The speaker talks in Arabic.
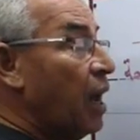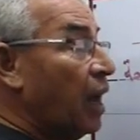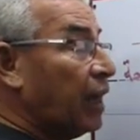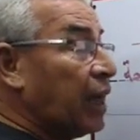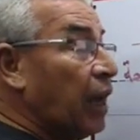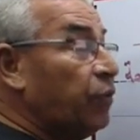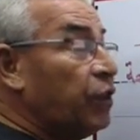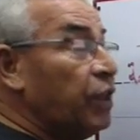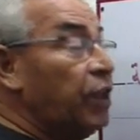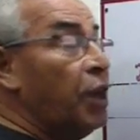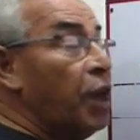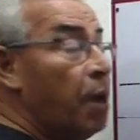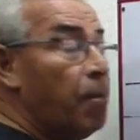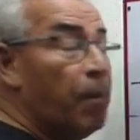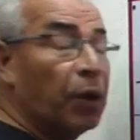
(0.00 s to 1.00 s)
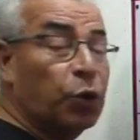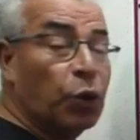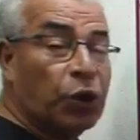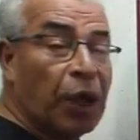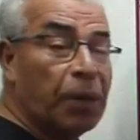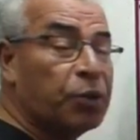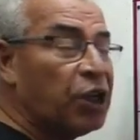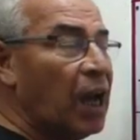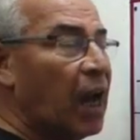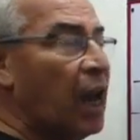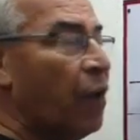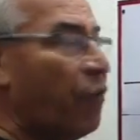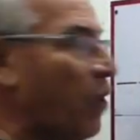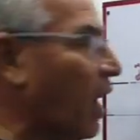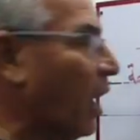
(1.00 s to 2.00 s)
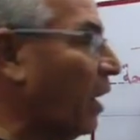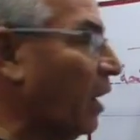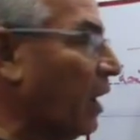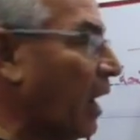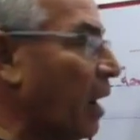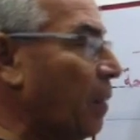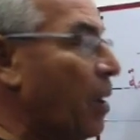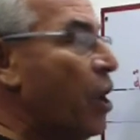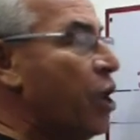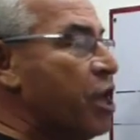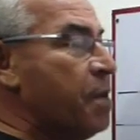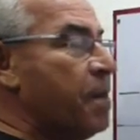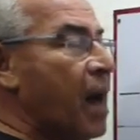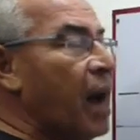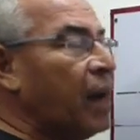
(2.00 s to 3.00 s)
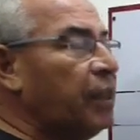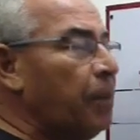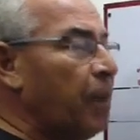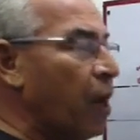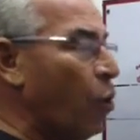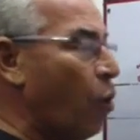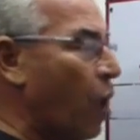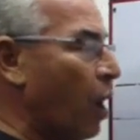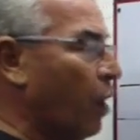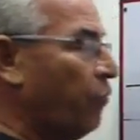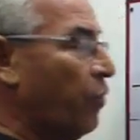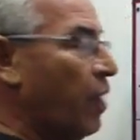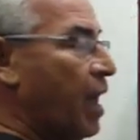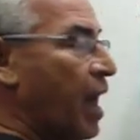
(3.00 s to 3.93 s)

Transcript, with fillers: الكاف دي ما تكتبش الا في اخر الكلمة يبقى اكتب انه حرف